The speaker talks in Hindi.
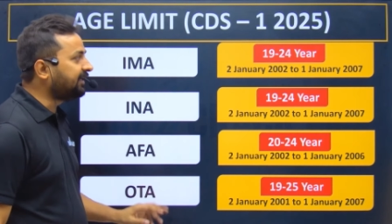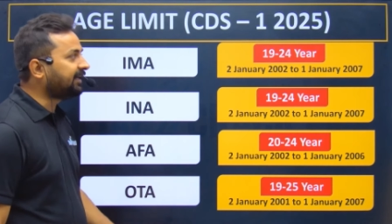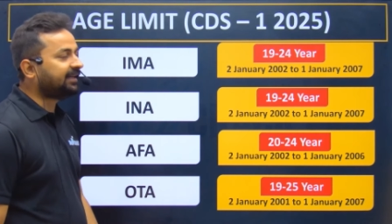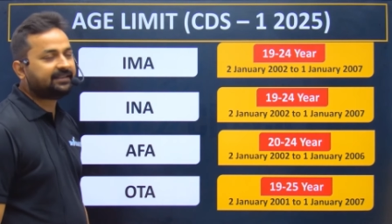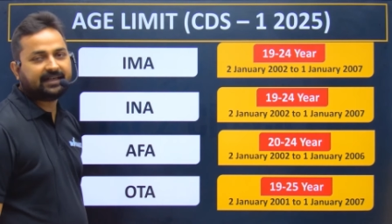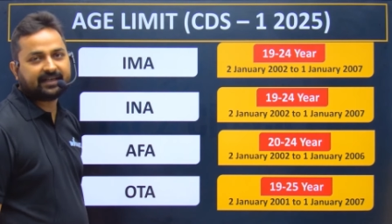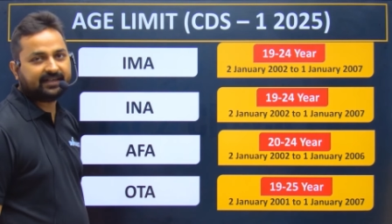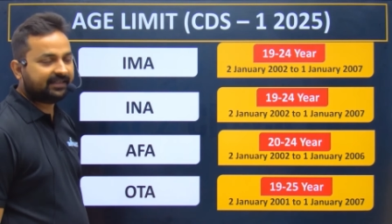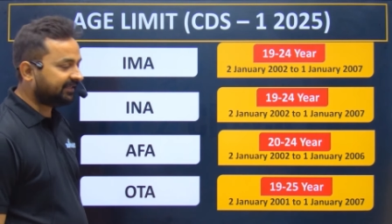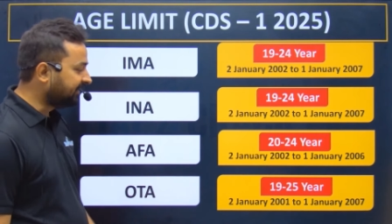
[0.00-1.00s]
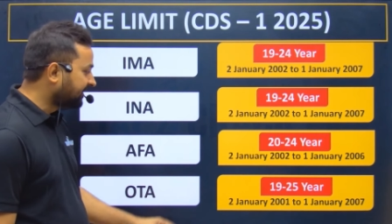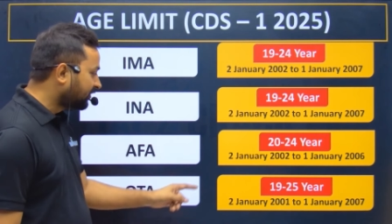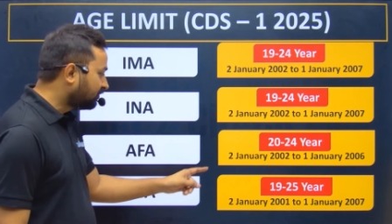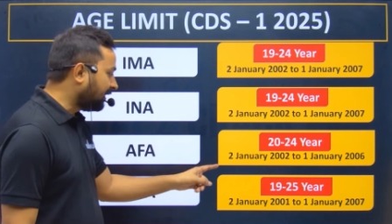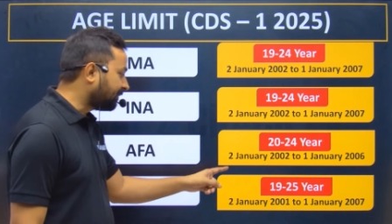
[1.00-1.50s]
के लिए जा रहे हैं
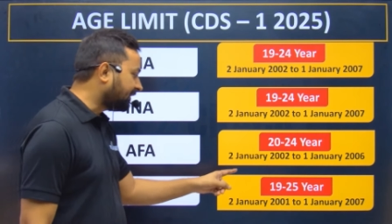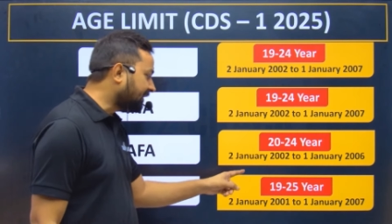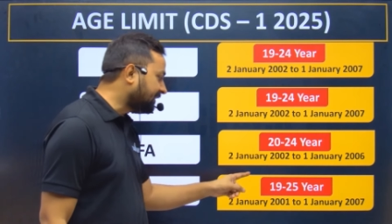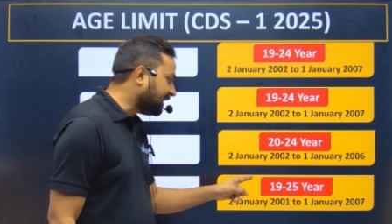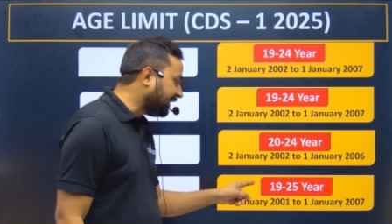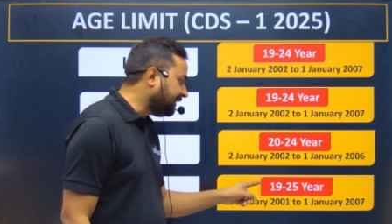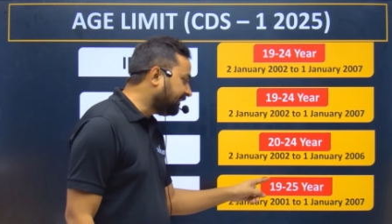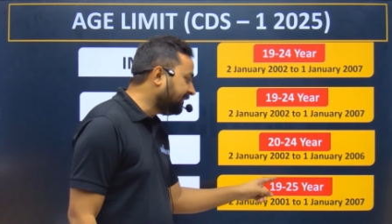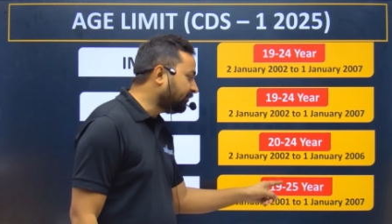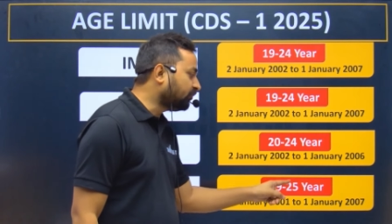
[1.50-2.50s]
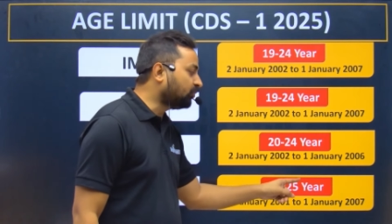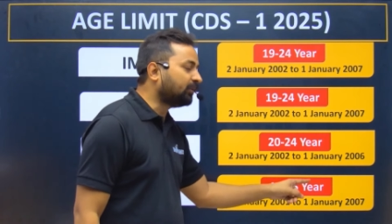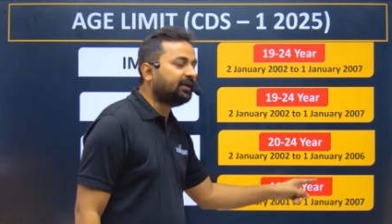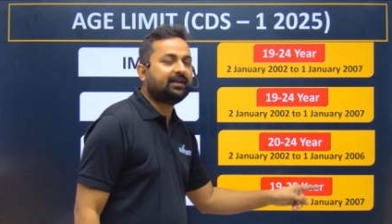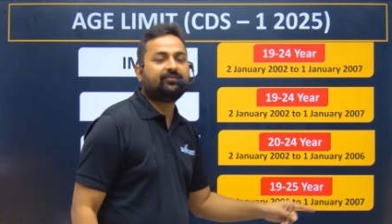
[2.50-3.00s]
तो आपका 19 टू
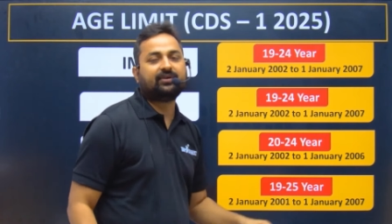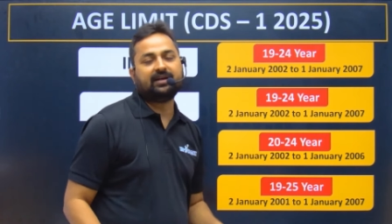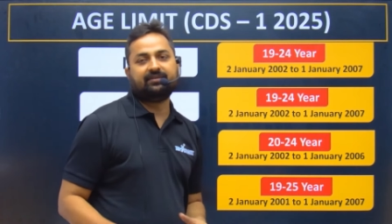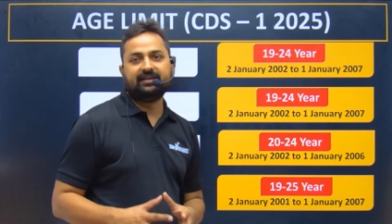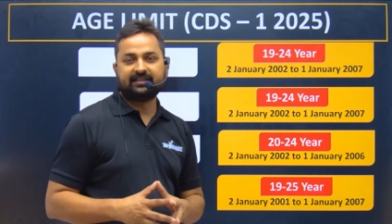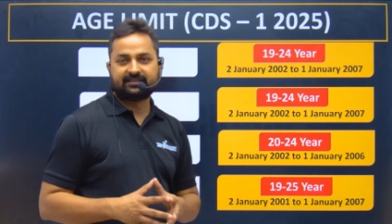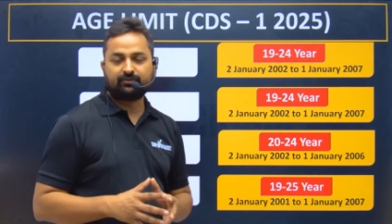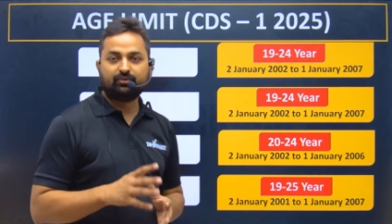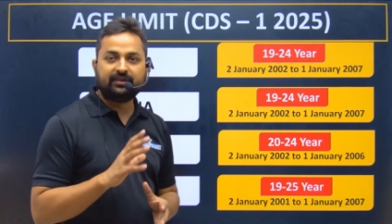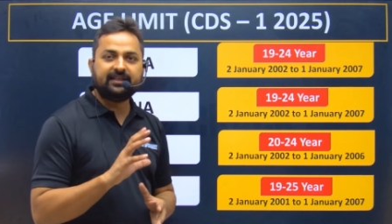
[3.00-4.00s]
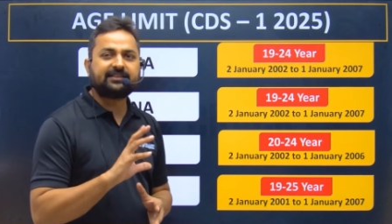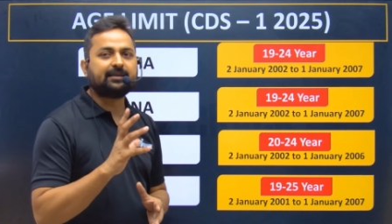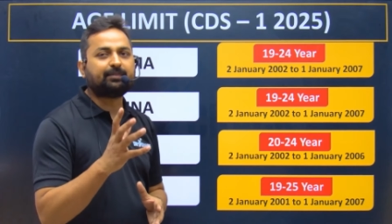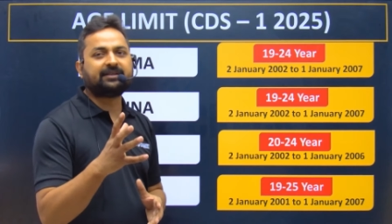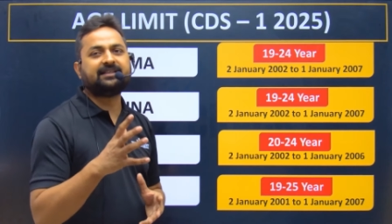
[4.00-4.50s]
25 ईयर्स उन्नीस
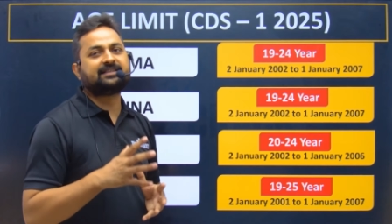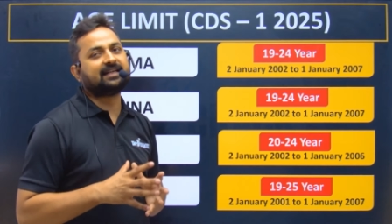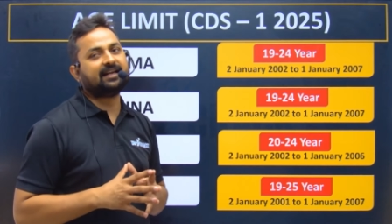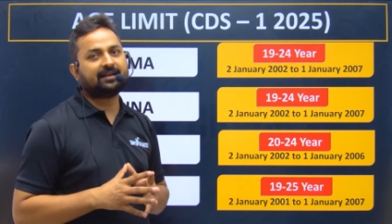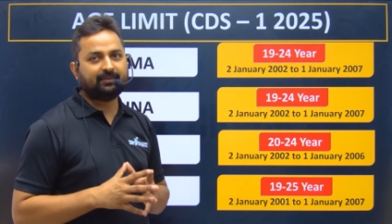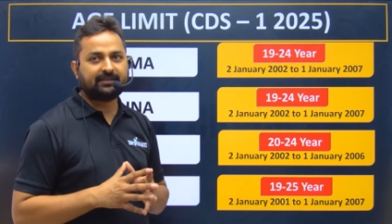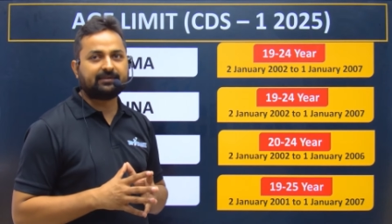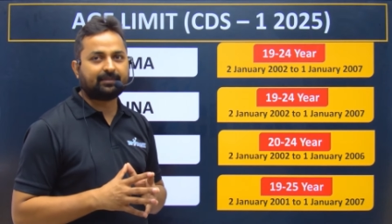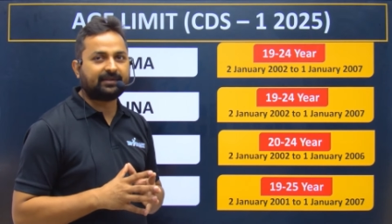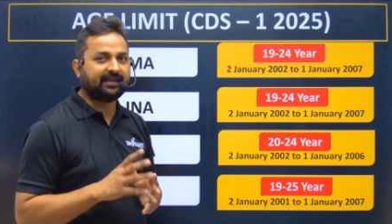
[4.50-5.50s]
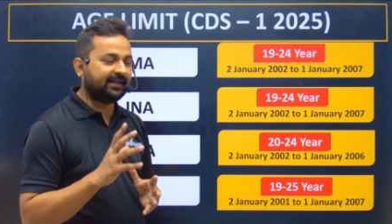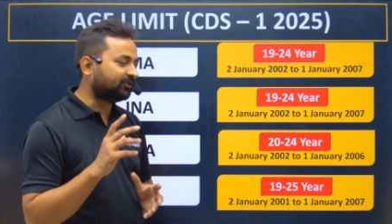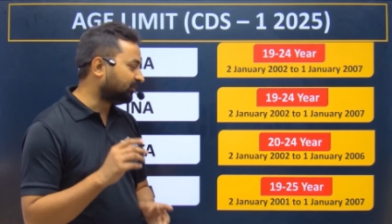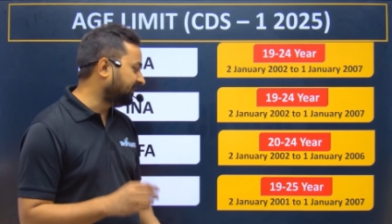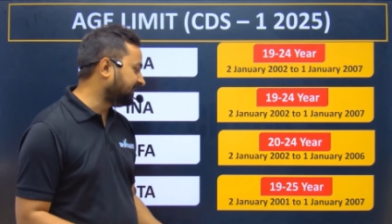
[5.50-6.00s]
से 25 साल के बीच में आपकी
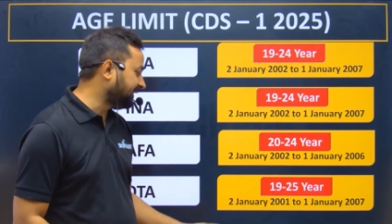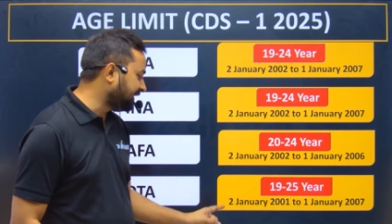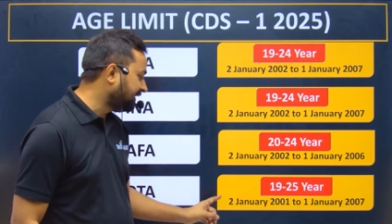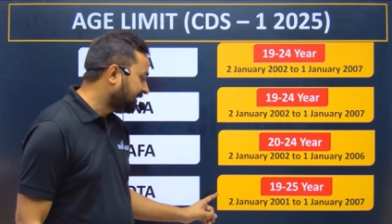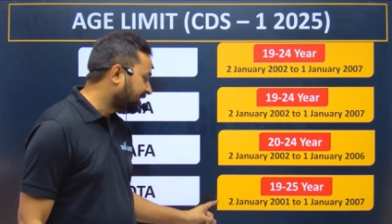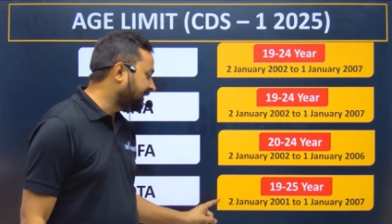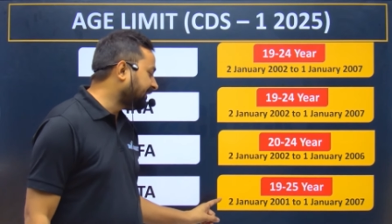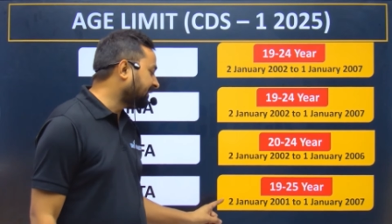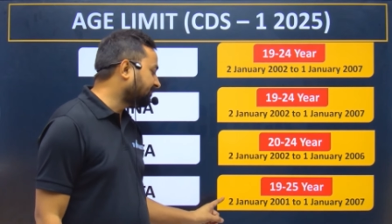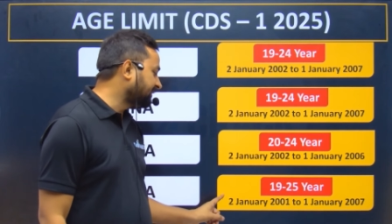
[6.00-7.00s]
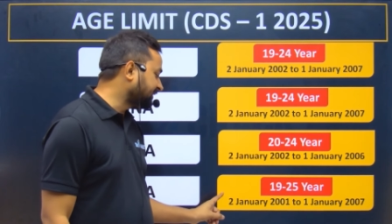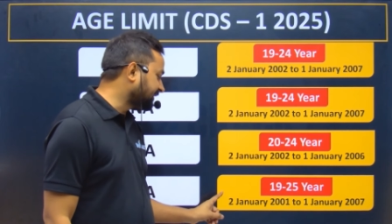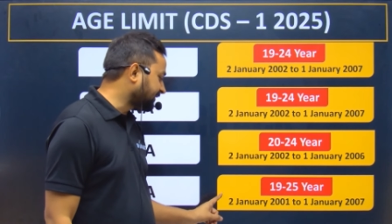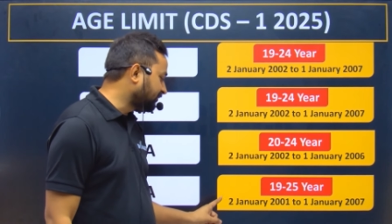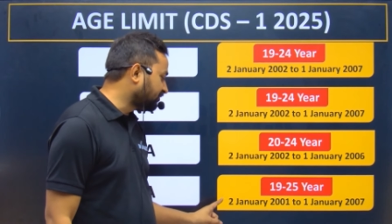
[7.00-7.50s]
एज होनी चाहिए डेट आप देख
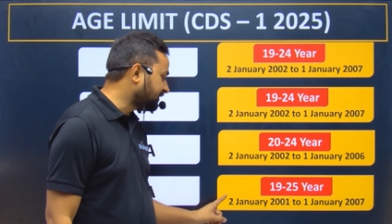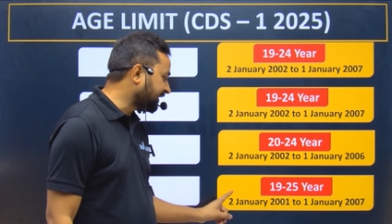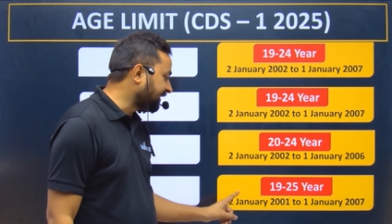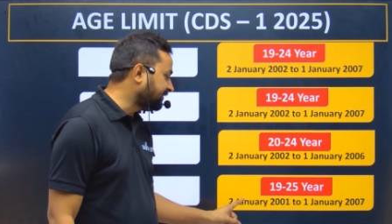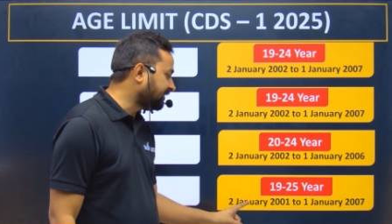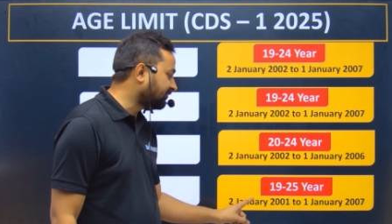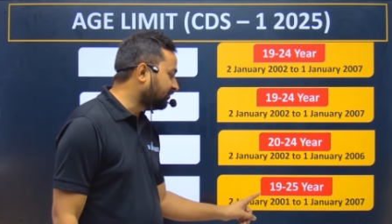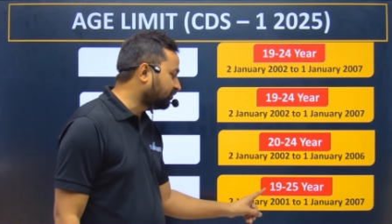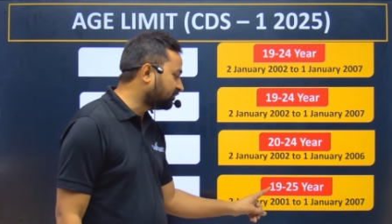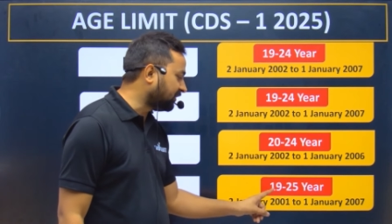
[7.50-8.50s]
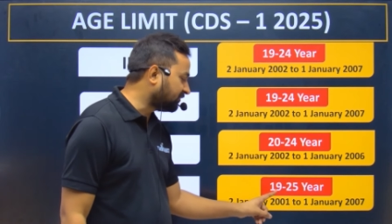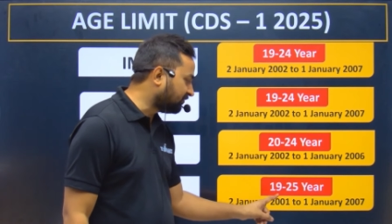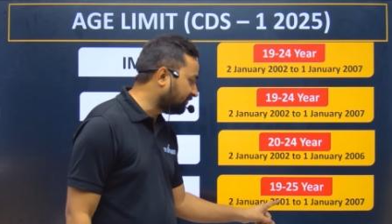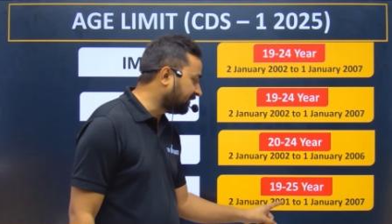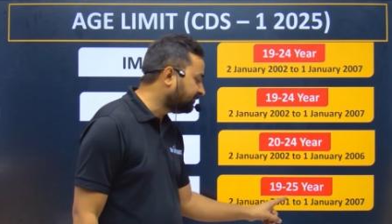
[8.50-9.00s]
सकते हो सेकेंड जनवरी
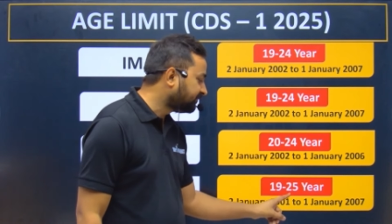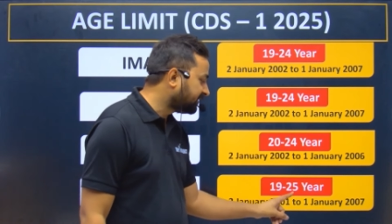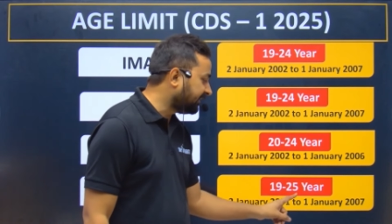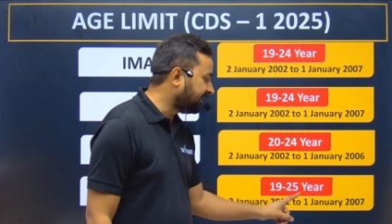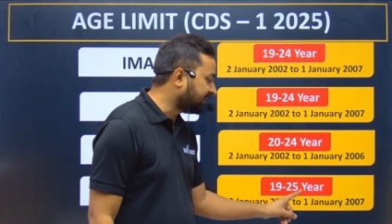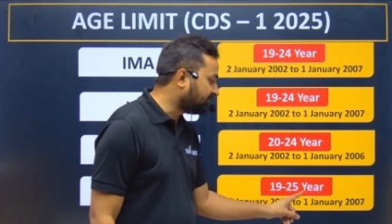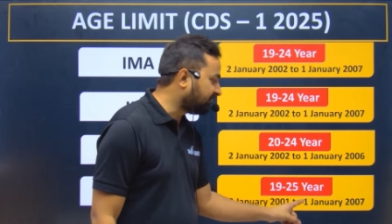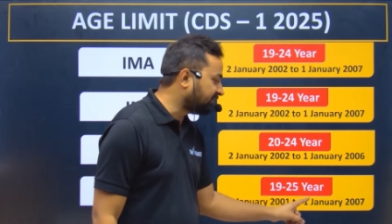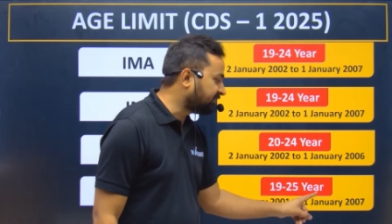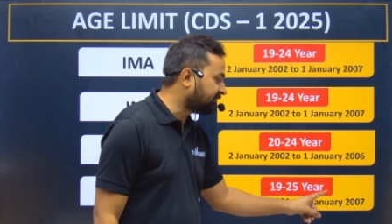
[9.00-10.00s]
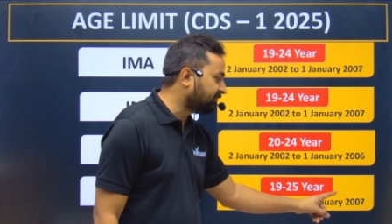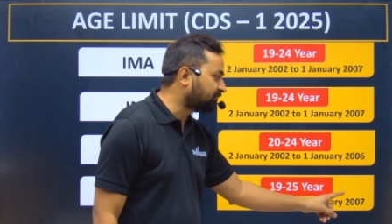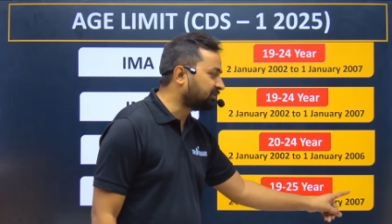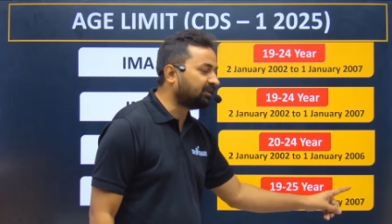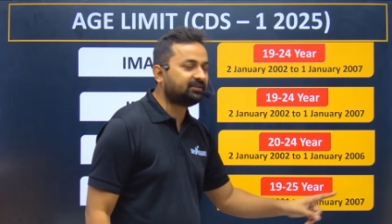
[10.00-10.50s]
2001 से लेकर फर्स्ट जनवरी
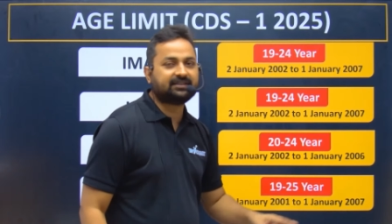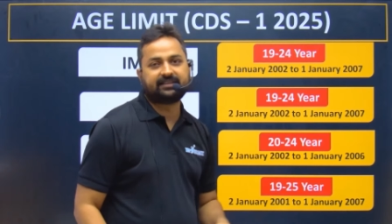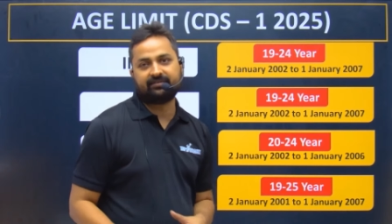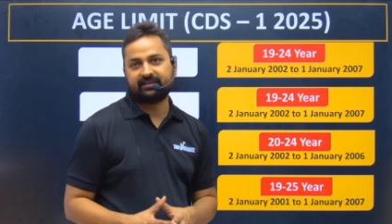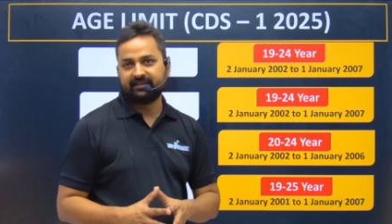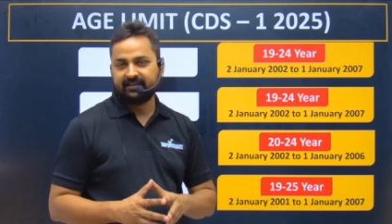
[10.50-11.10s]
2007